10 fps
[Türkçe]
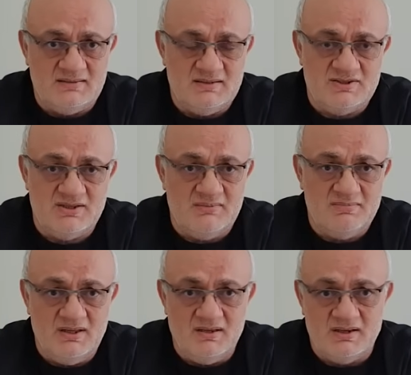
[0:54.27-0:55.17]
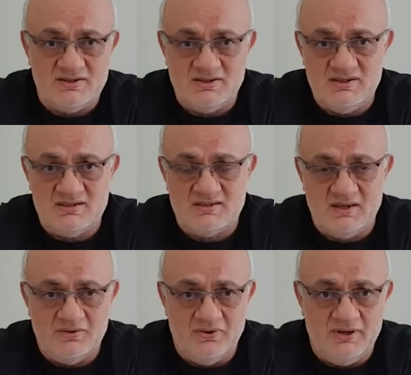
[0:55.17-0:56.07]
işte Miraç,
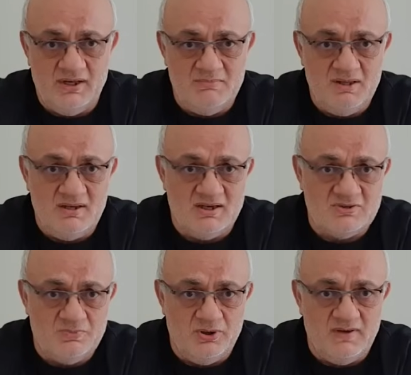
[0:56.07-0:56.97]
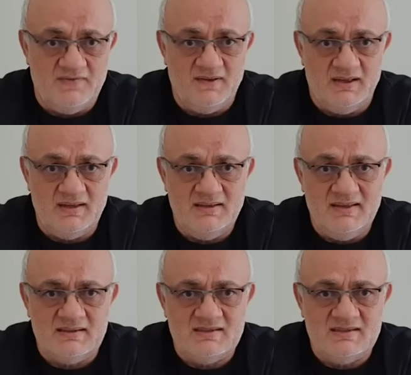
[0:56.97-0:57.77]
İsra öyle, Miraç böyle falan.